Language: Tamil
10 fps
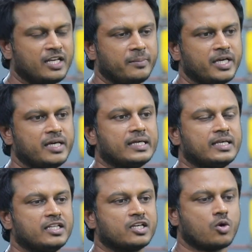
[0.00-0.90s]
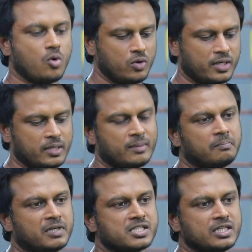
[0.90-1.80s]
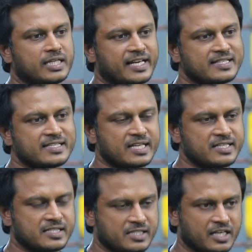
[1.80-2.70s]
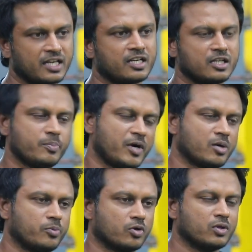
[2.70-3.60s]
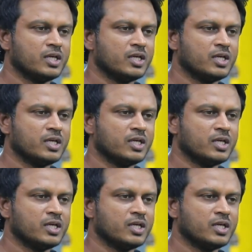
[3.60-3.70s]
இனிமேல் இந்த கோர் மசில் எக்ஸசைசஸ் என்னன்றது பார்க்க போகிறோம்